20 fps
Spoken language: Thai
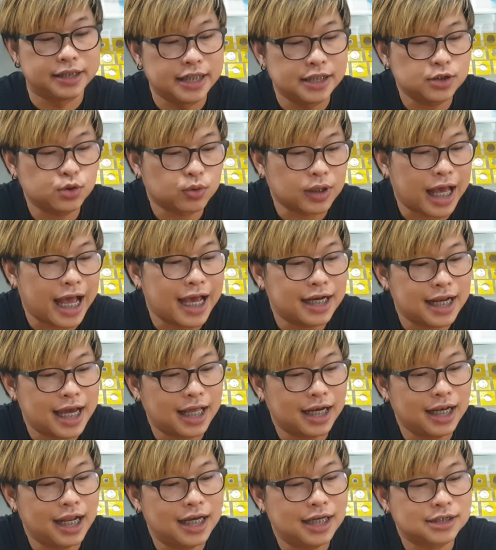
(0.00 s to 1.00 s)
ชิ้นสุดท้าย
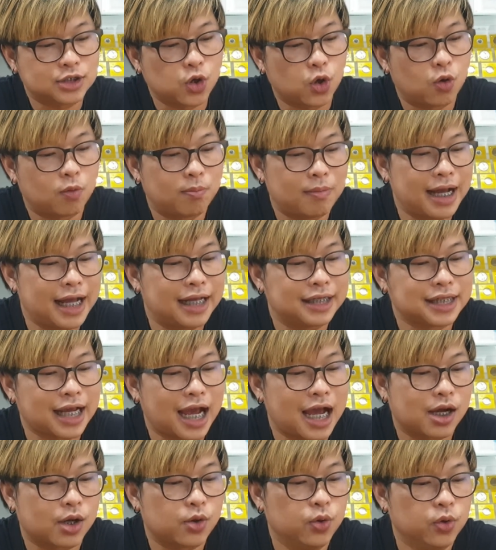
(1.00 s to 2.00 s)
นั้นนะส่งมา
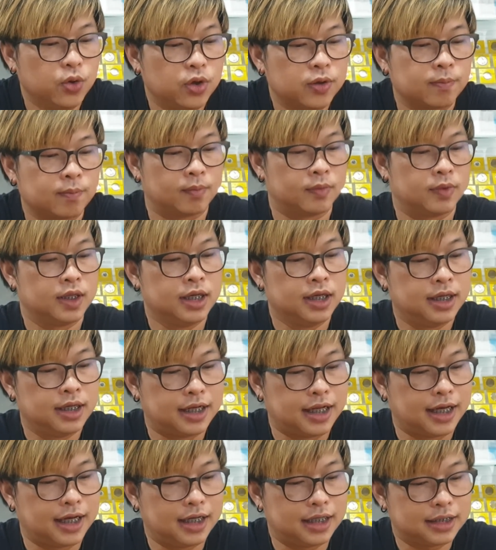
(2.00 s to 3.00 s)
จากคุณ
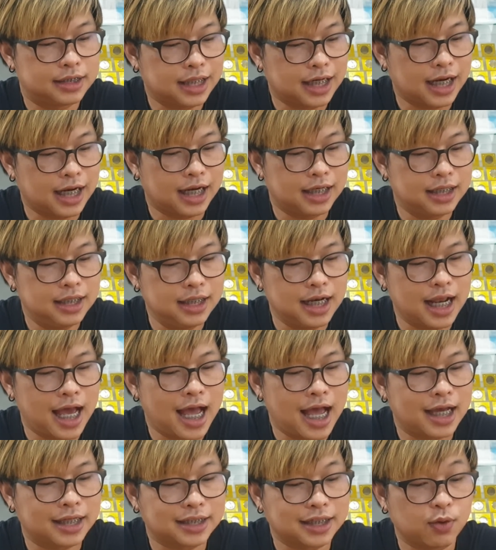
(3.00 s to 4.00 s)
นะชนันทิ
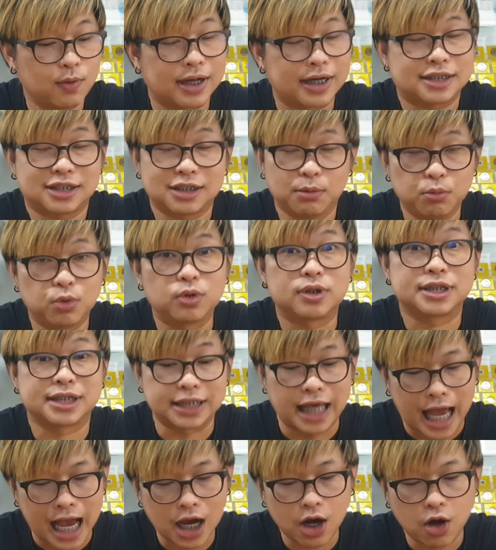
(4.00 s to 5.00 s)
ดาจังหวัดสมุทร
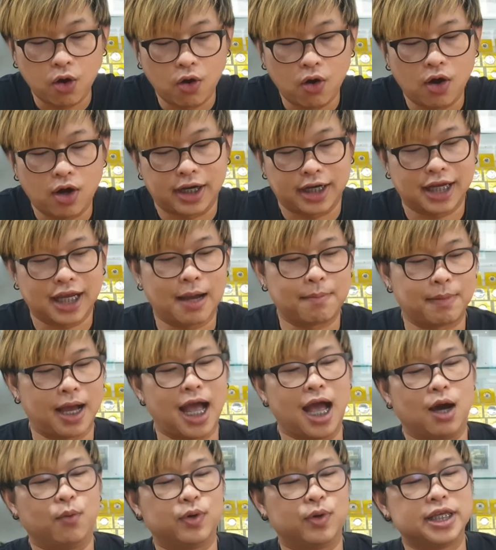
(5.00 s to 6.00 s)
สาครนะครับ
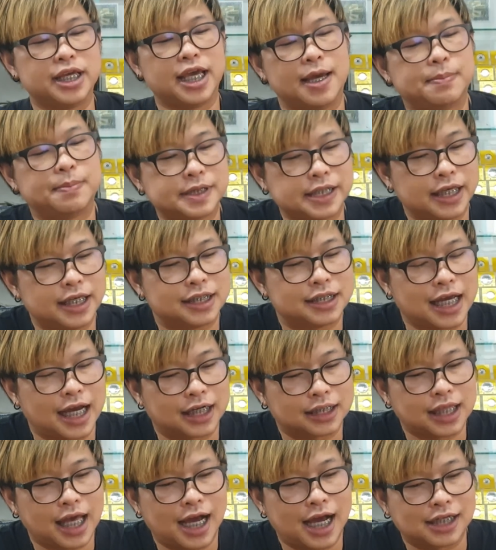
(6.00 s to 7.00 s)
อ่าวันนี้ เอฟ ซี จา
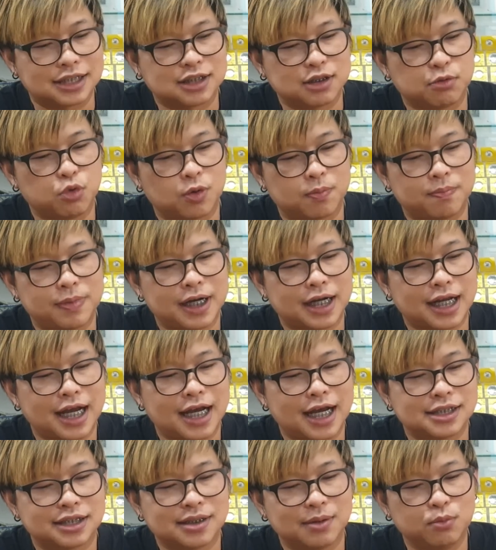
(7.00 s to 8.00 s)
กทางสมุทรปรา
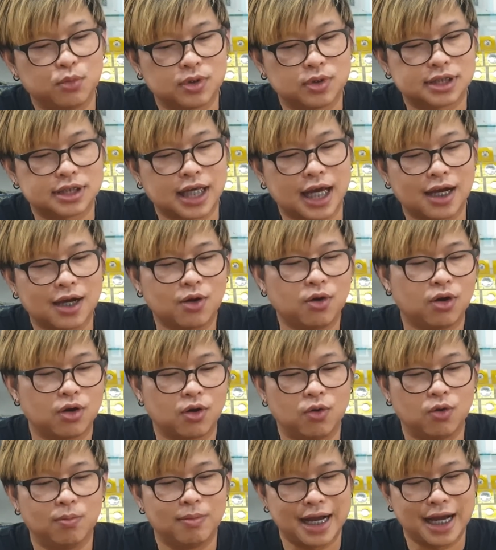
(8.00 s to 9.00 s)
การสมุทรสาคร
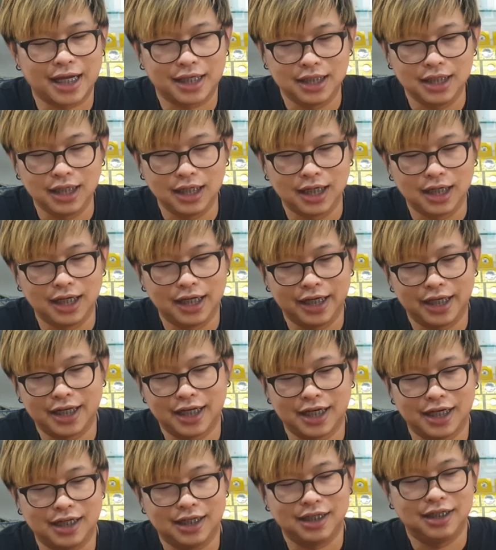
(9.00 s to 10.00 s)
โหมาเยอะเลยนะฮะ